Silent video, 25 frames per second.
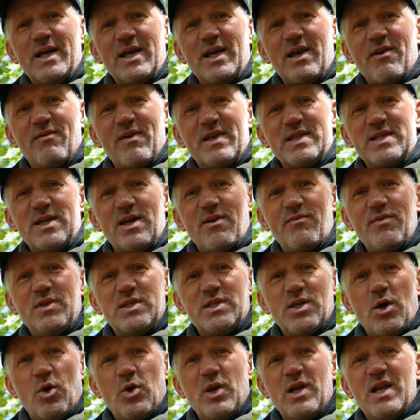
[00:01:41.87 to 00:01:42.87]
Gewässer, wie
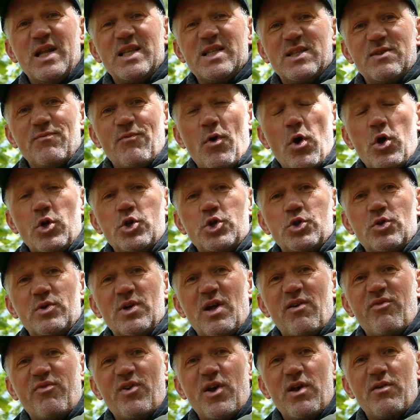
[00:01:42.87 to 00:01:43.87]
es ja auch in den letzten Wochen schon
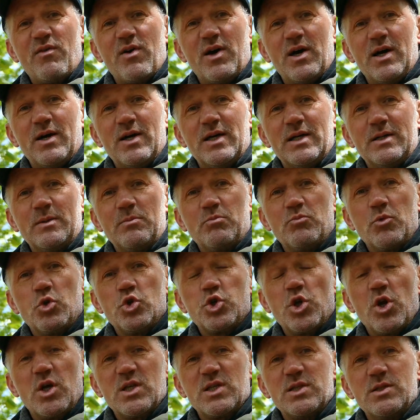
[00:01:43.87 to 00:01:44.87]
der Fall war, ähm,
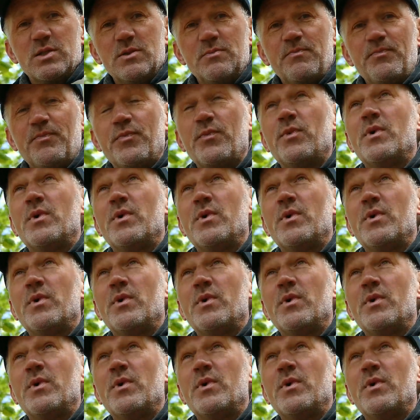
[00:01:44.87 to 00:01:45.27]
geschlossen.